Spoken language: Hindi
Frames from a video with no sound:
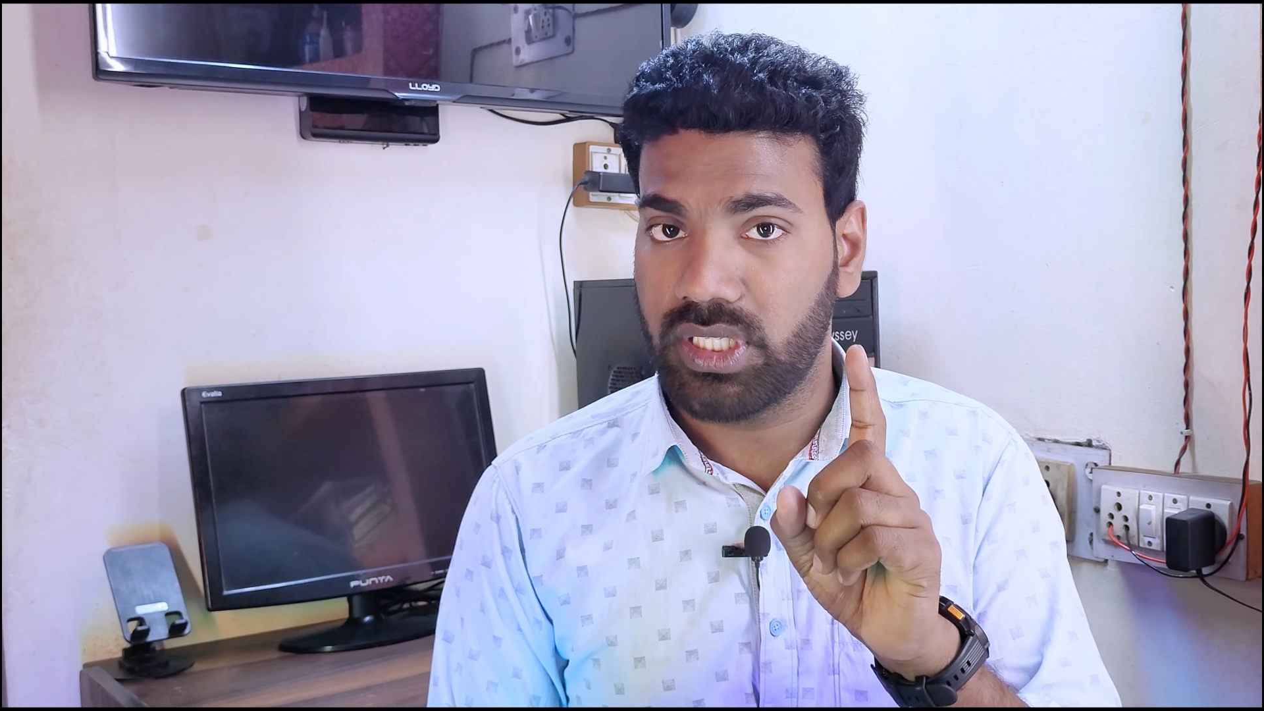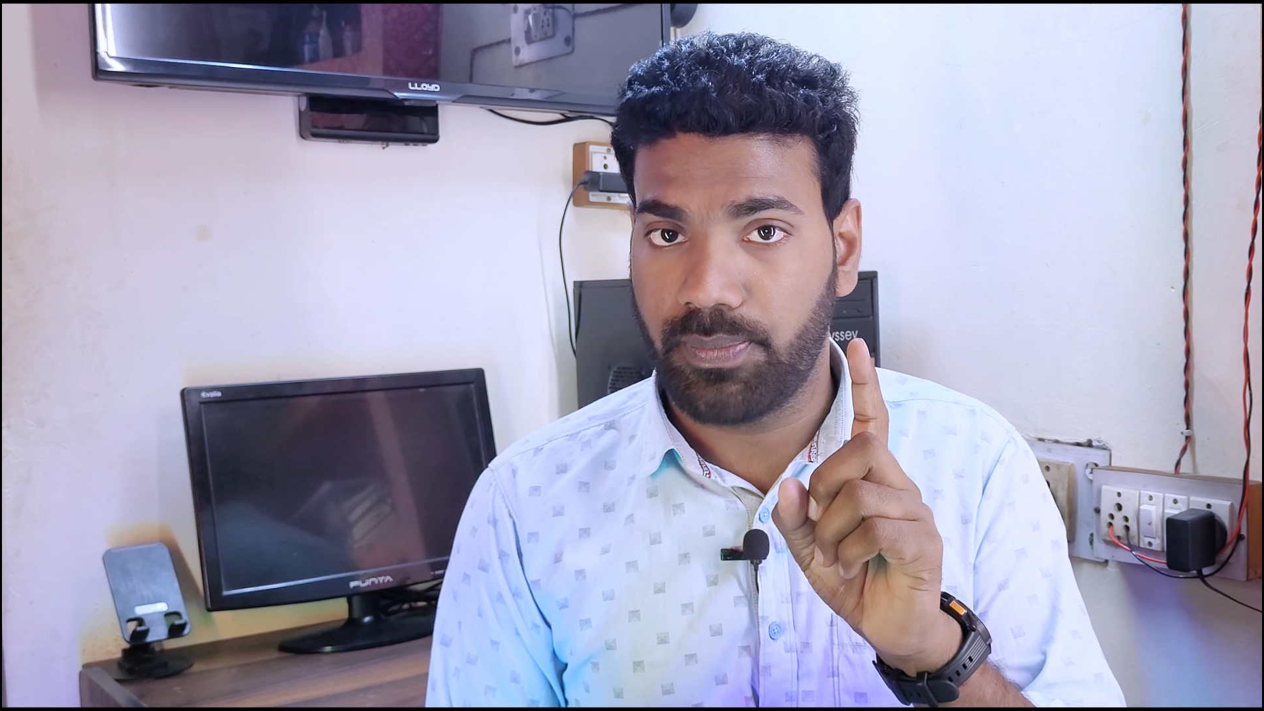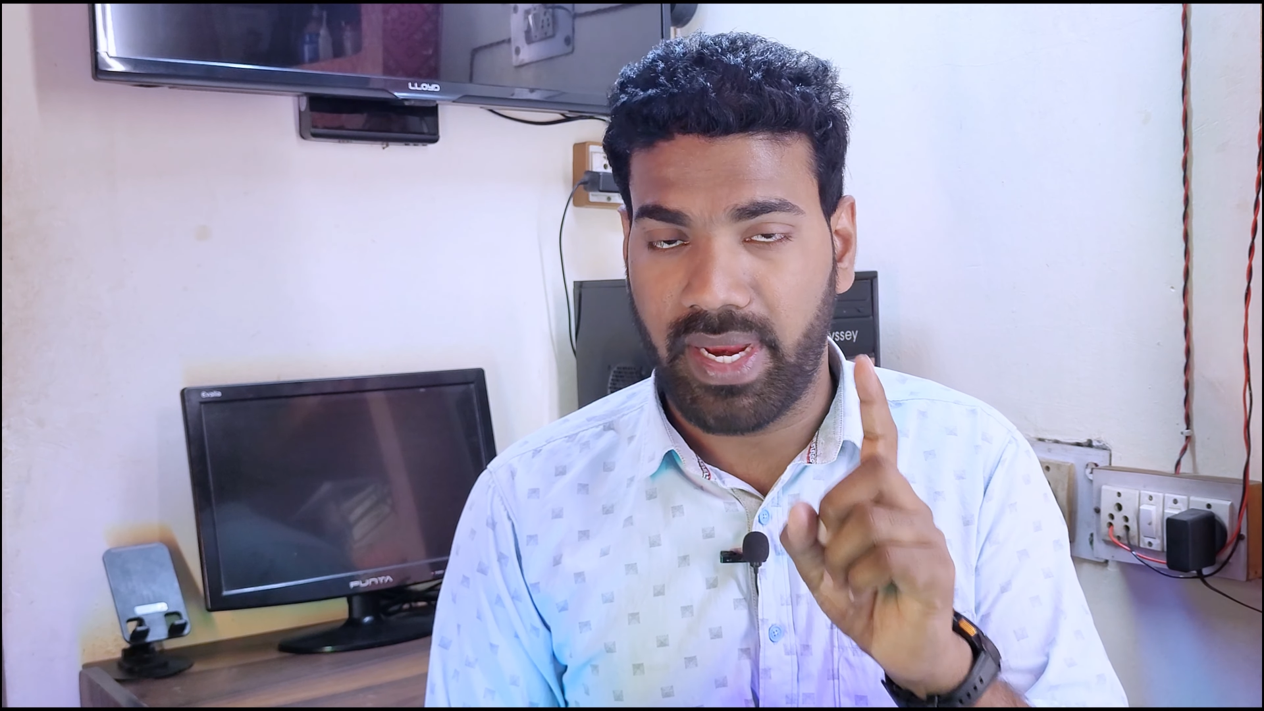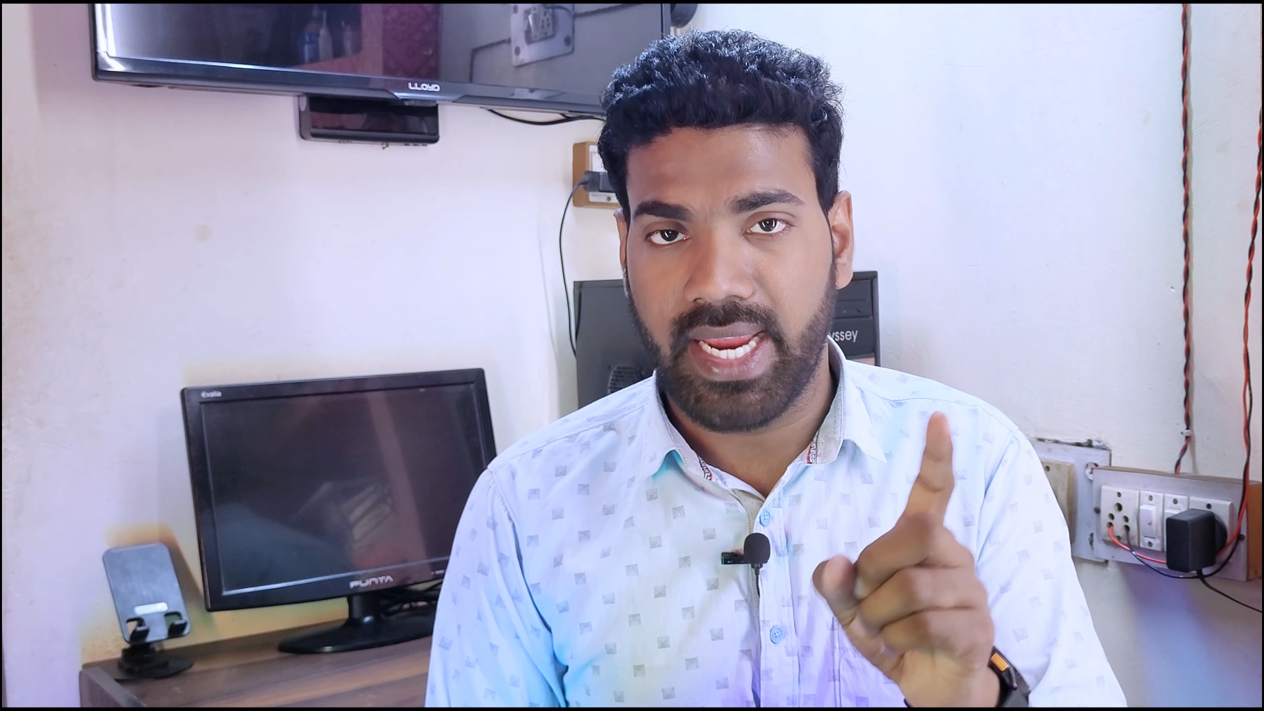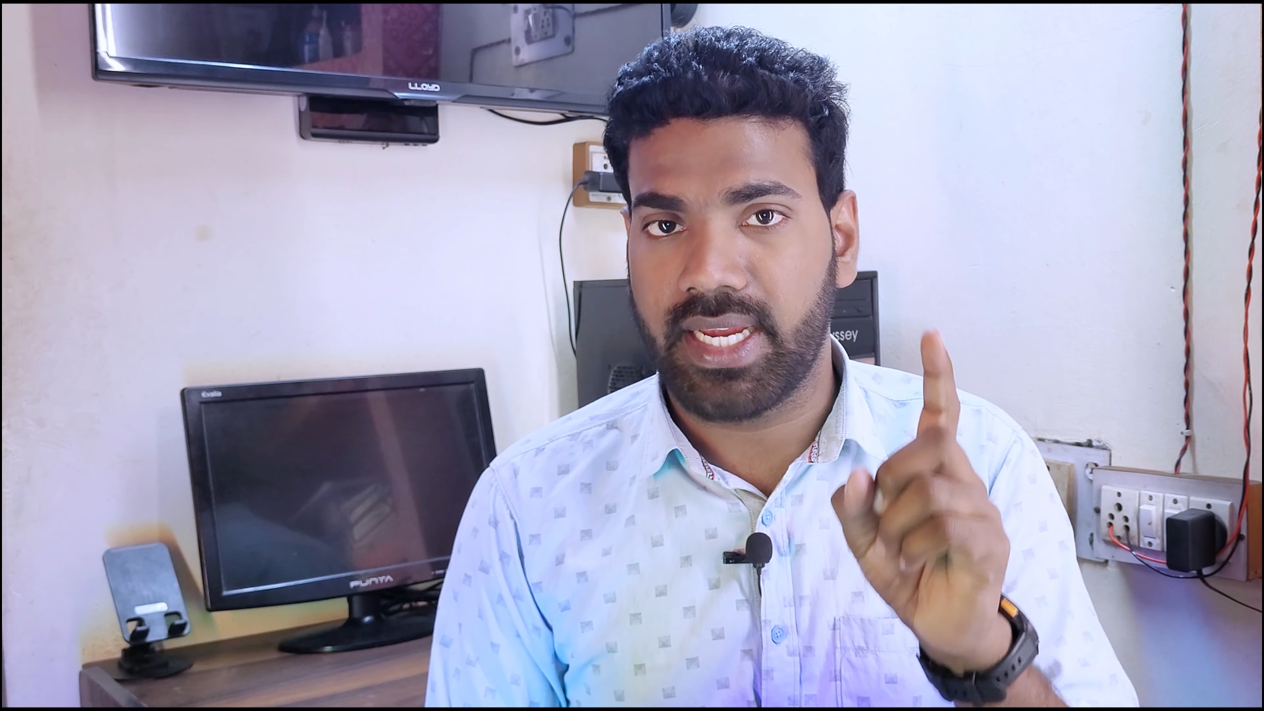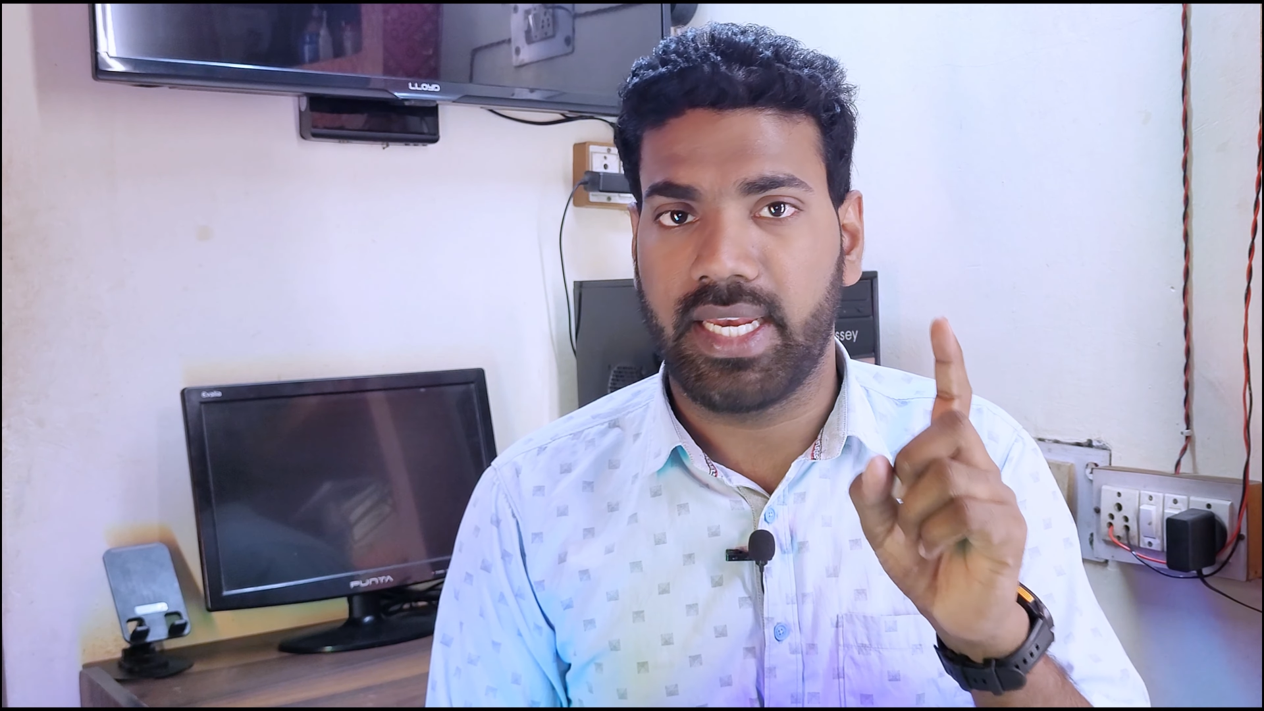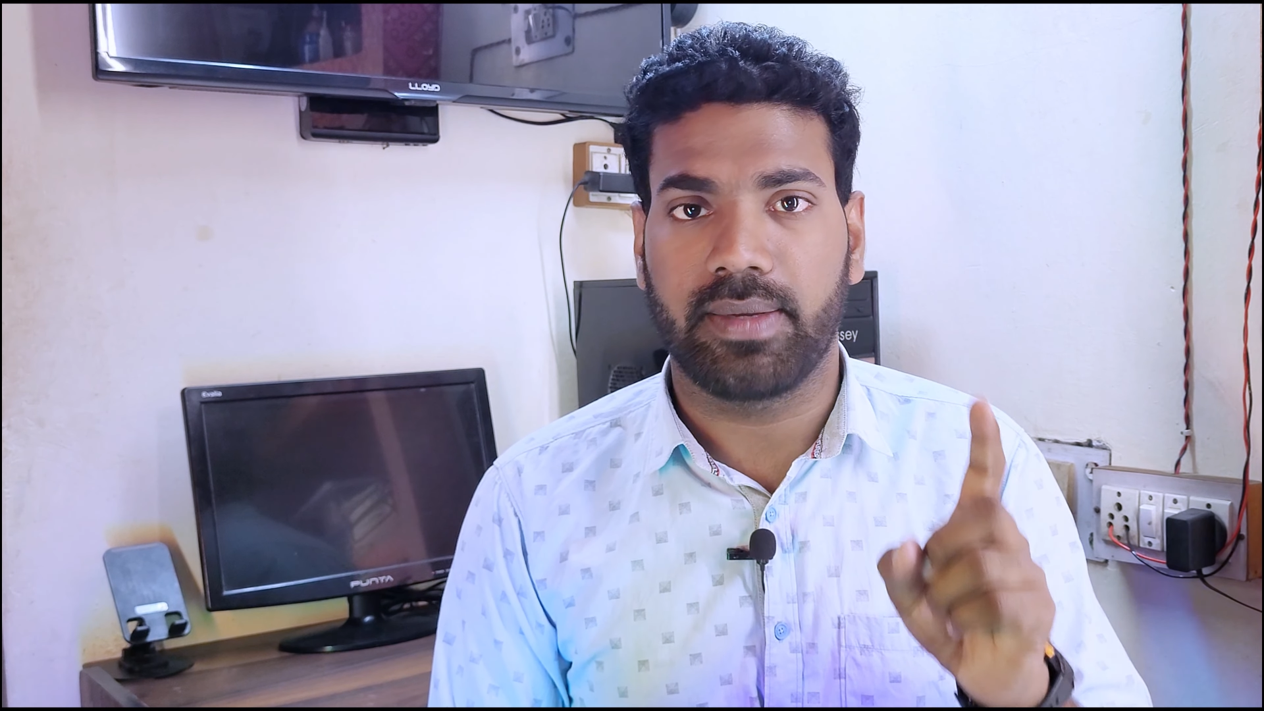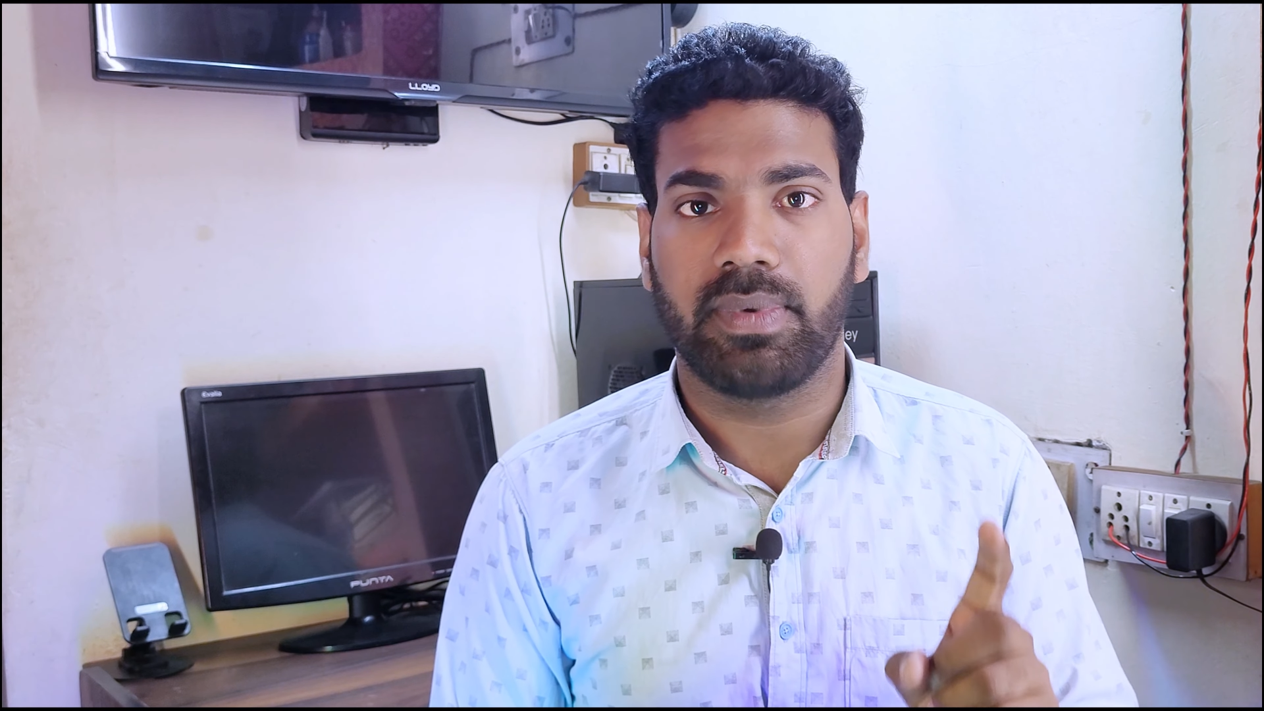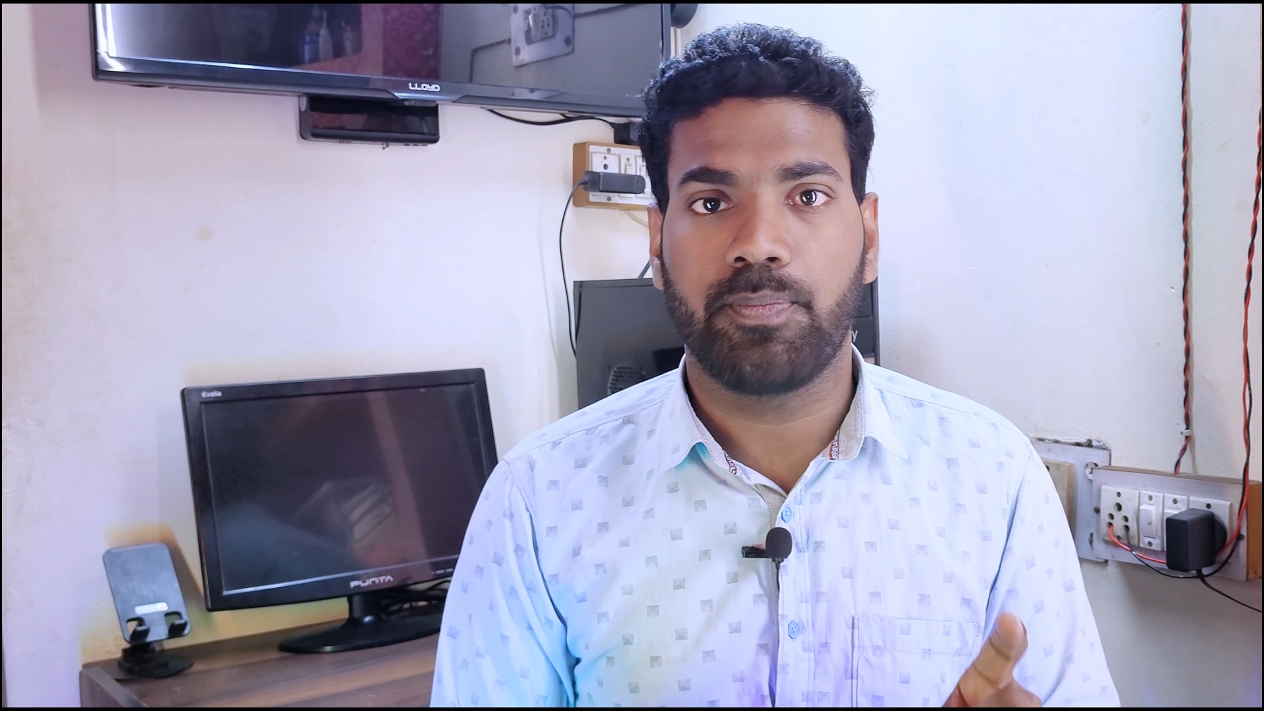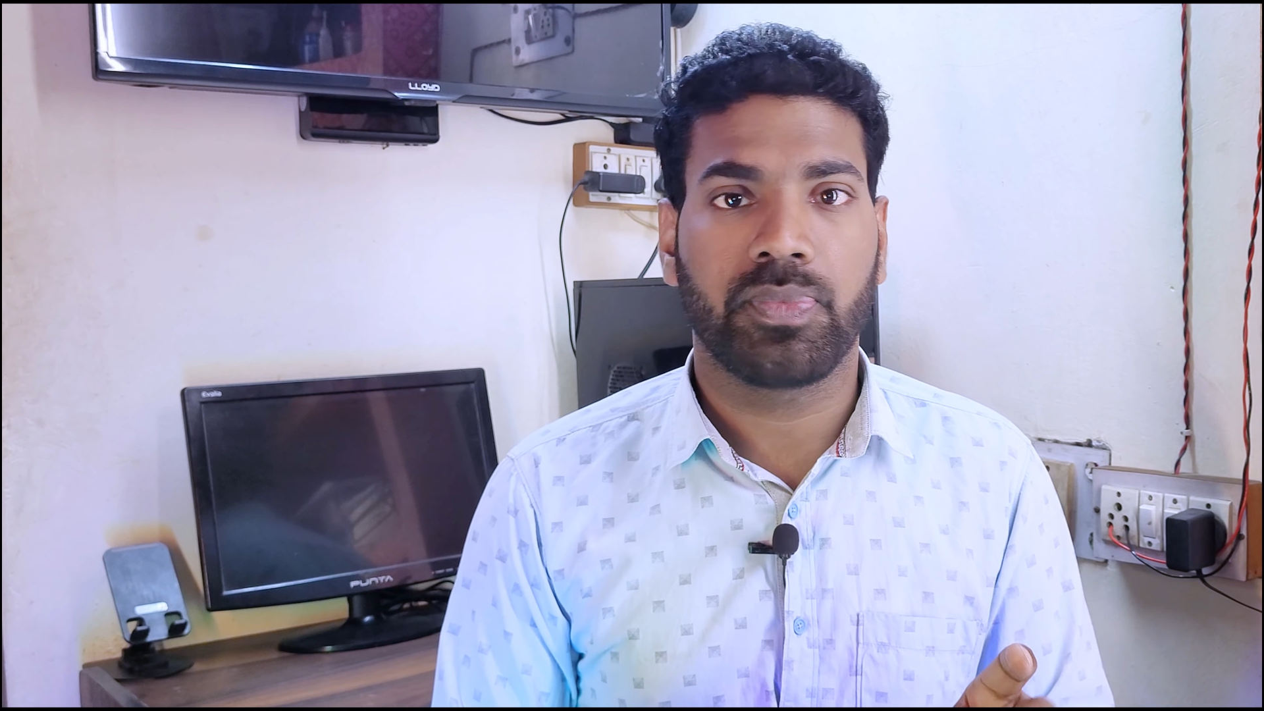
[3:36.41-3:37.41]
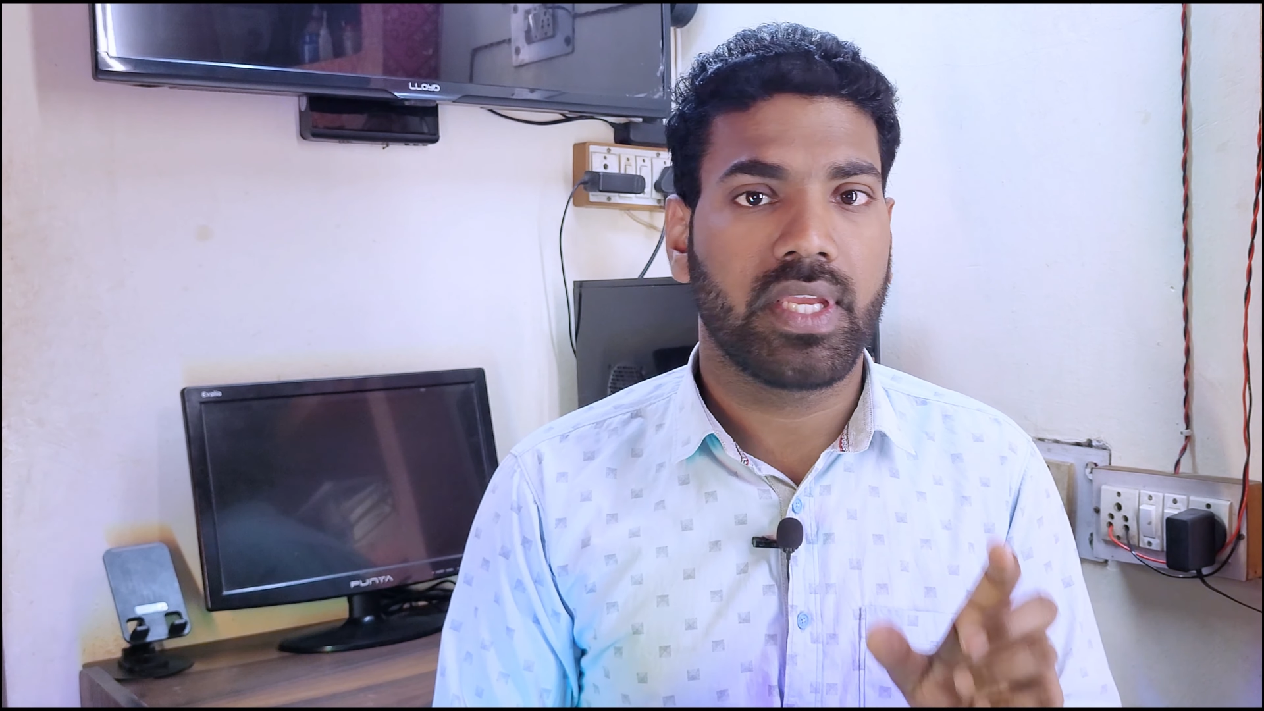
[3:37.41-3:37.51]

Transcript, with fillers: सिर्फ एक क्लिक में